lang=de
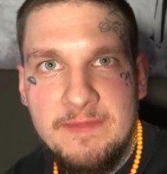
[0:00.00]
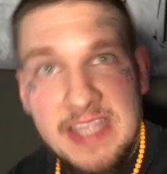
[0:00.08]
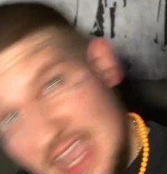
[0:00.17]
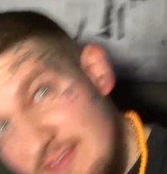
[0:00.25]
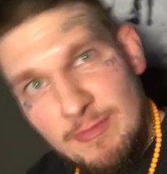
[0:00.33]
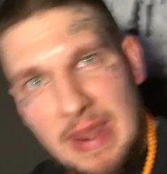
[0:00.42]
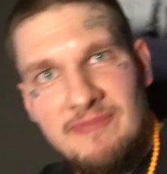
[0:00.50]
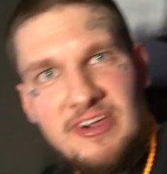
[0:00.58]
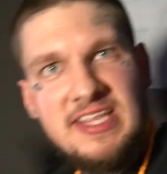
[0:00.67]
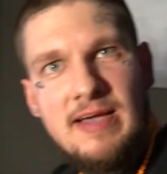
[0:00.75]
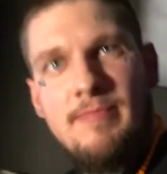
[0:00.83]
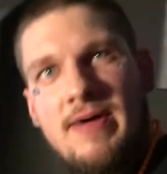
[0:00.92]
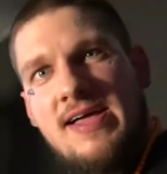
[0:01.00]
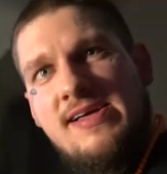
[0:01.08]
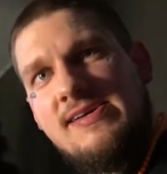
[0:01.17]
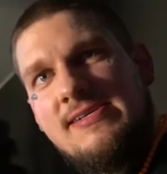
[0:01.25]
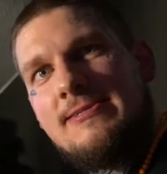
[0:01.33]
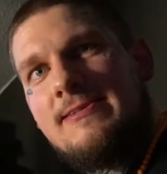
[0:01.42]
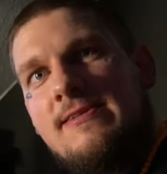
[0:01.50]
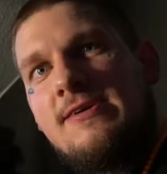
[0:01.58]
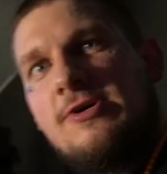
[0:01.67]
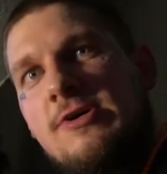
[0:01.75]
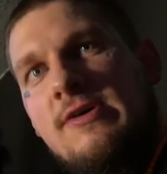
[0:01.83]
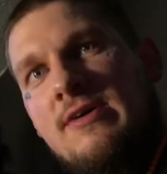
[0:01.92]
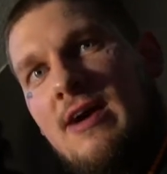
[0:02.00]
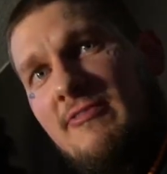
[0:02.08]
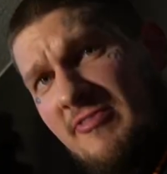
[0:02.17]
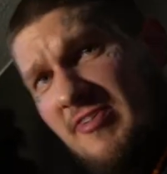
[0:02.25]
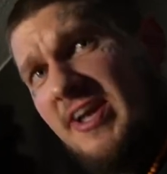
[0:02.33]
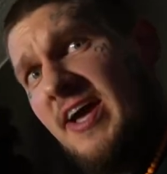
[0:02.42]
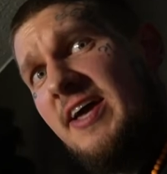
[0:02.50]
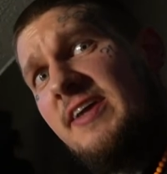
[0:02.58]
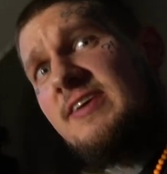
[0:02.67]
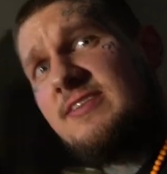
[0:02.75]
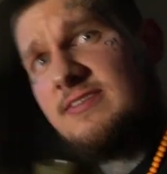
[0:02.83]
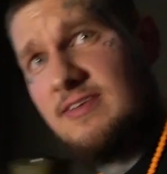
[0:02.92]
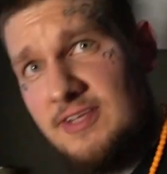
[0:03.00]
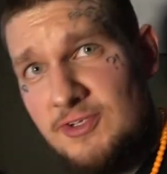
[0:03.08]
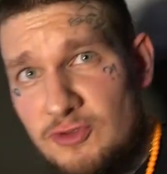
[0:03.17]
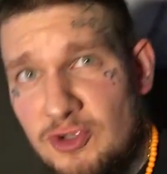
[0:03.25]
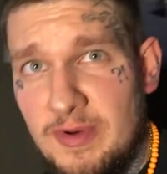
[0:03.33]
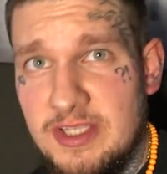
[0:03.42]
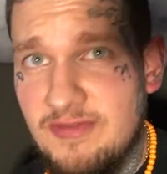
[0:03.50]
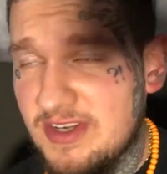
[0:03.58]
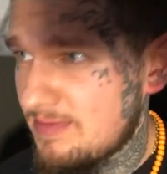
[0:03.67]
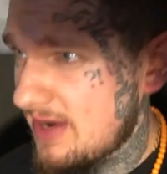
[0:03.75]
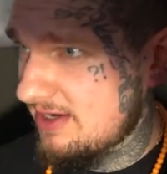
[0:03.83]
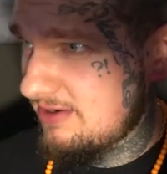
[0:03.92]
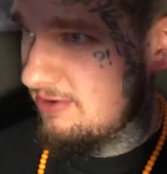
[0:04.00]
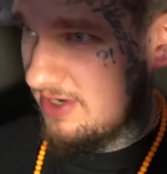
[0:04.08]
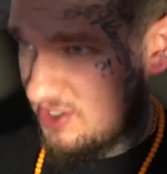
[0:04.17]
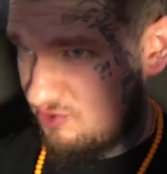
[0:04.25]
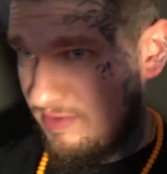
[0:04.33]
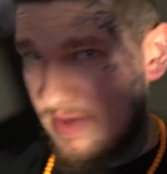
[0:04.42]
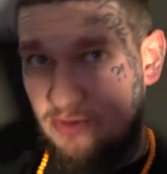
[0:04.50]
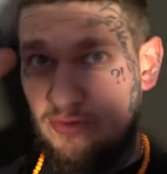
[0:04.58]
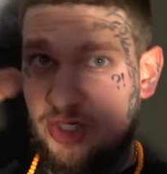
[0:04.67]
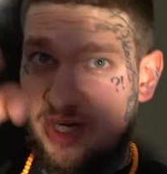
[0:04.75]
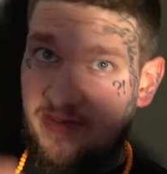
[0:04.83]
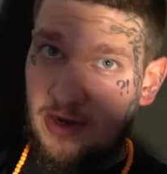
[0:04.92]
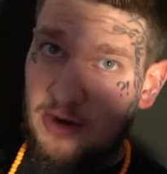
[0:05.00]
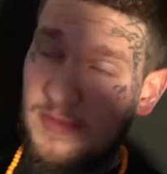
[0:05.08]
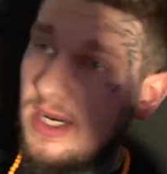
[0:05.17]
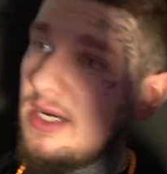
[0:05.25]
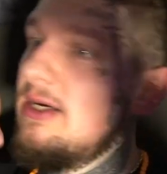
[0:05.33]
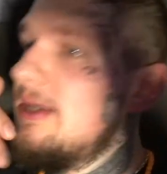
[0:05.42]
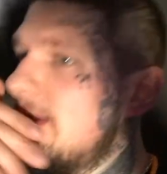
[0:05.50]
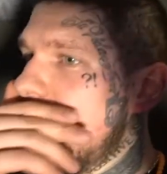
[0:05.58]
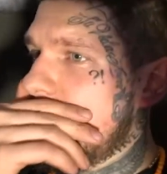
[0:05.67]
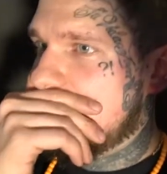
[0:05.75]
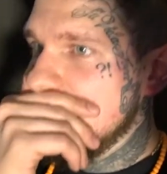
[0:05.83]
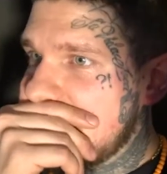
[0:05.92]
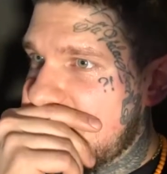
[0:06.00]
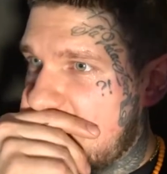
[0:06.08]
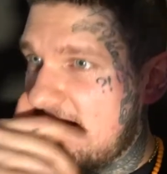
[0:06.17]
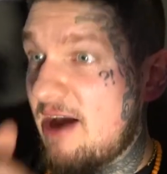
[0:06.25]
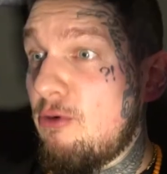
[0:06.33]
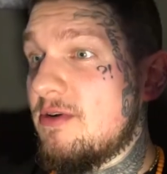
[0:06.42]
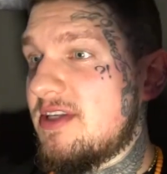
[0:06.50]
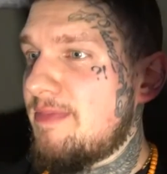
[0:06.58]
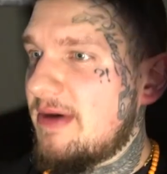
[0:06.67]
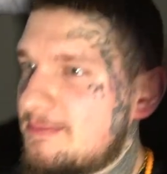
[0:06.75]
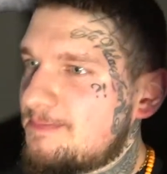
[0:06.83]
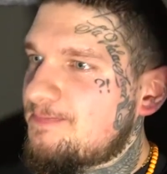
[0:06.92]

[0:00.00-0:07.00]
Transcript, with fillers: Egal, wir bleiben weiter am Ball. Auf jeden Fall geil, dass äh, YouTuber sowas machen oder Streamer, Twitcher, wie auch immer. Voll geil. Oh, Seba.